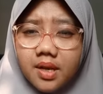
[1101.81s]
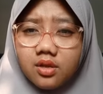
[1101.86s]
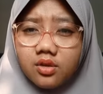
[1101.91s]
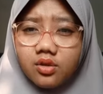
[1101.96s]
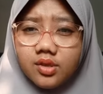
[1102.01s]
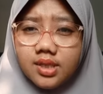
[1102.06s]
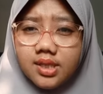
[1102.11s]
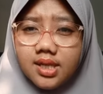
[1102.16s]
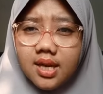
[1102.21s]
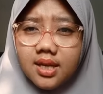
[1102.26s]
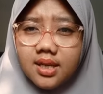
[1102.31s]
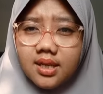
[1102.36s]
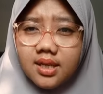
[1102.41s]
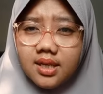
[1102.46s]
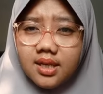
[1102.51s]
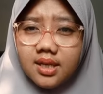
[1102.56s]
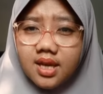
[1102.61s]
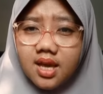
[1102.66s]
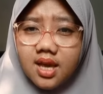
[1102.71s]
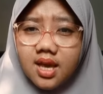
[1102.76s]

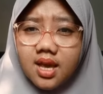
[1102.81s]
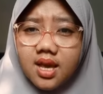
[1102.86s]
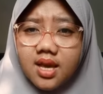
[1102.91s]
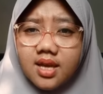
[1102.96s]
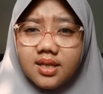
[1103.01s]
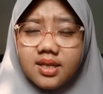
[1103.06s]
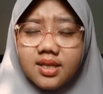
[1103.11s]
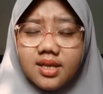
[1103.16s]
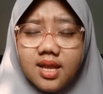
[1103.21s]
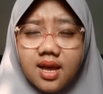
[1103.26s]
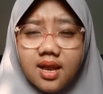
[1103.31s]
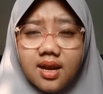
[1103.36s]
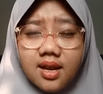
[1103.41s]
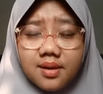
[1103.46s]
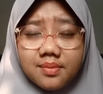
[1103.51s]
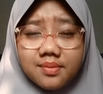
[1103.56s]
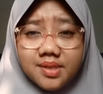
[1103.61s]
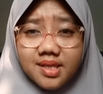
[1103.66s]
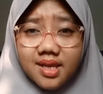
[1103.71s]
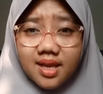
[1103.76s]
Al-Ghazali di
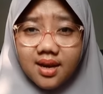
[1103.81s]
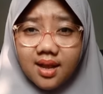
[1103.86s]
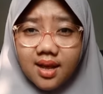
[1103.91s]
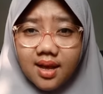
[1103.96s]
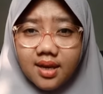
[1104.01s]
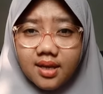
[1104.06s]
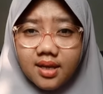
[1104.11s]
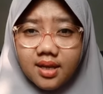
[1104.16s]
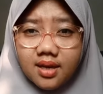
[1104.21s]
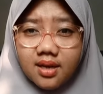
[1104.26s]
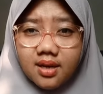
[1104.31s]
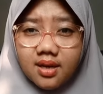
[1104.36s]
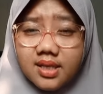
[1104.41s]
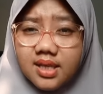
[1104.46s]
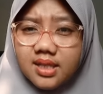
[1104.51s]
dalam sel air.